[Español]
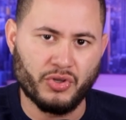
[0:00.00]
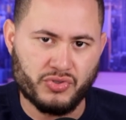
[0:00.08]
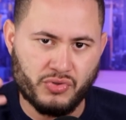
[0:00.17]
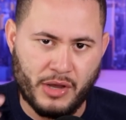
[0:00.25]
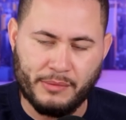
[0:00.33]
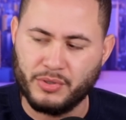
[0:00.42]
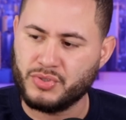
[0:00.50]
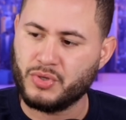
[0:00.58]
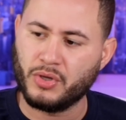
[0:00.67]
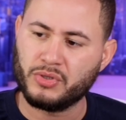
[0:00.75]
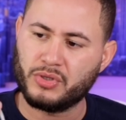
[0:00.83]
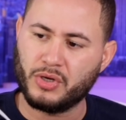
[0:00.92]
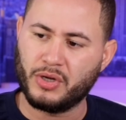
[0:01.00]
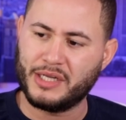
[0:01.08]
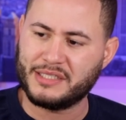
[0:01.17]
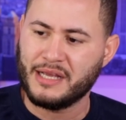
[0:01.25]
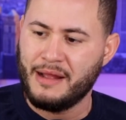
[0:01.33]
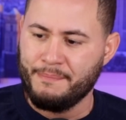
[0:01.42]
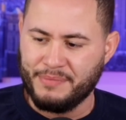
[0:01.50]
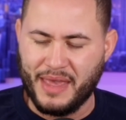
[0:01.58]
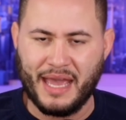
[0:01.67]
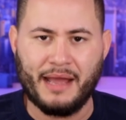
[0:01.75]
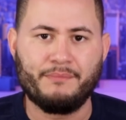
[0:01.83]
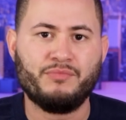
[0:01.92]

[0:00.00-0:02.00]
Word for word: los nuevos controles que